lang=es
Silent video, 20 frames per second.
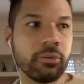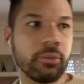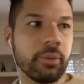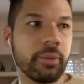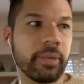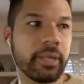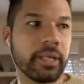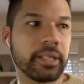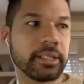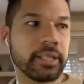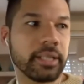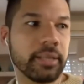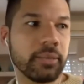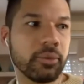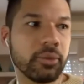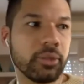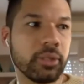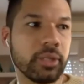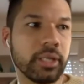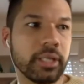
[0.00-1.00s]
Me parecía
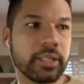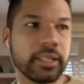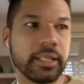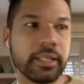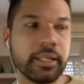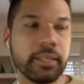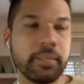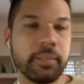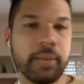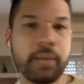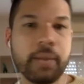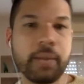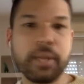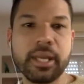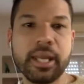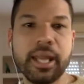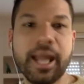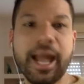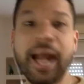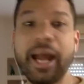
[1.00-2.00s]
muy interesante para
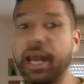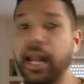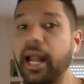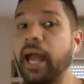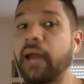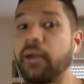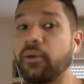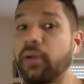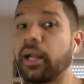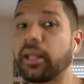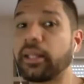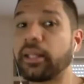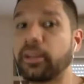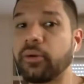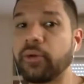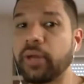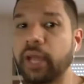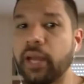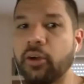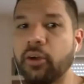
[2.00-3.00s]
mí agregar una
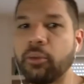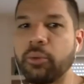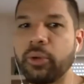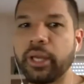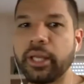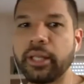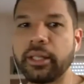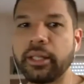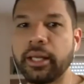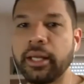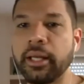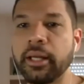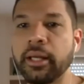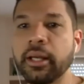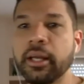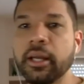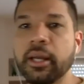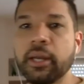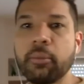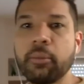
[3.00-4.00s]
categoría como esta,
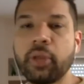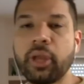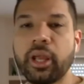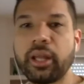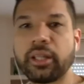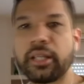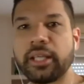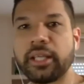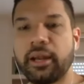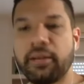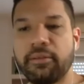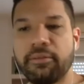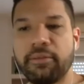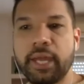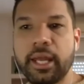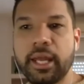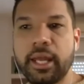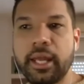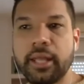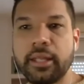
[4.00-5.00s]
porque se
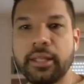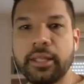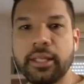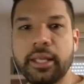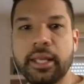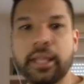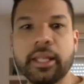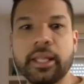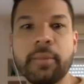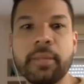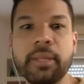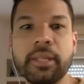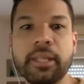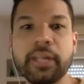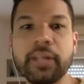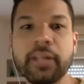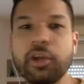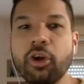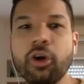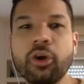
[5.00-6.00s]
refiere directamente
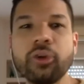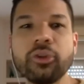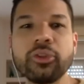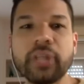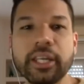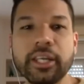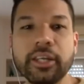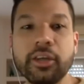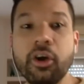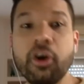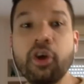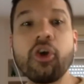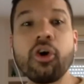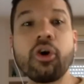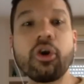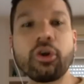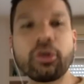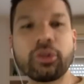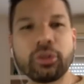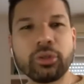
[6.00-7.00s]
a estos contenidos
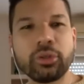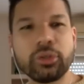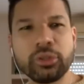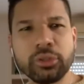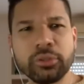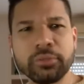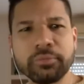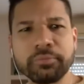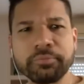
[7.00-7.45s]
cortos